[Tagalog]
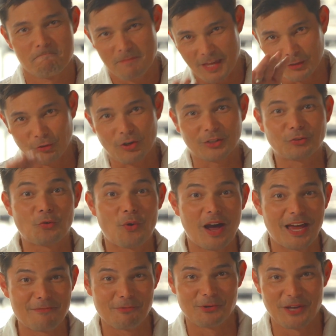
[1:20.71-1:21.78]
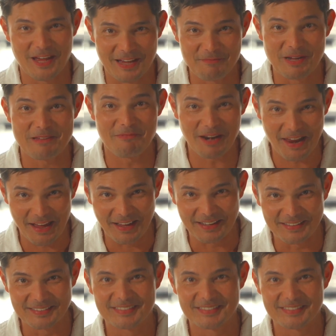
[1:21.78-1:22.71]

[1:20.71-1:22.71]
Ito katuwaan muna, maiba lang.